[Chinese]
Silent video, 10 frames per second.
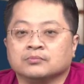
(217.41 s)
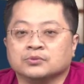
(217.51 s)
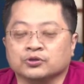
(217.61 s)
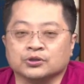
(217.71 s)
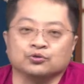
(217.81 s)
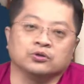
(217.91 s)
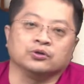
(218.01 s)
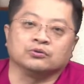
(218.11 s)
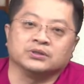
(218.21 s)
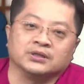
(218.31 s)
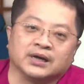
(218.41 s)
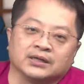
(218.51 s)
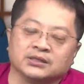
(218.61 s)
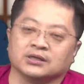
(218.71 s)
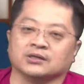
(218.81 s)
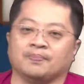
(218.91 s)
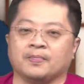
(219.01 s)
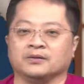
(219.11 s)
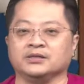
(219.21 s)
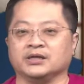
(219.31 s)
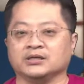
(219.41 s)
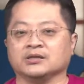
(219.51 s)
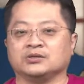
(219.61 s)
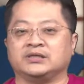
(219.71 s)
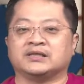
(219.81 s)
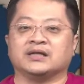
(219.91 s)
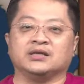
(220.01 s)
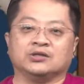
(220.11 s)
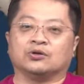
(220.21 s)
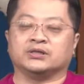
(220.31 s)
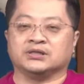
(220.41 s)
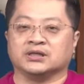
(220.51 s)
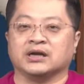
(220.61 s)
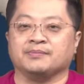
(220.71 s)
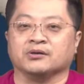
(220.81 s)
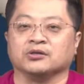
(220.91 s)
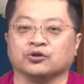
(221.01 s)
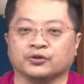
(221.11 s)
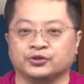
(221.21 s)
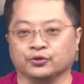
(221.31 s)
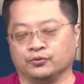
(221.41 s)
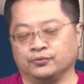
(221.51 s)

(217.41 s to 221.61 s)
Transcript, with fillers: 就是说有人呐，这个以前的西餐厅都会请人来表演 talk show，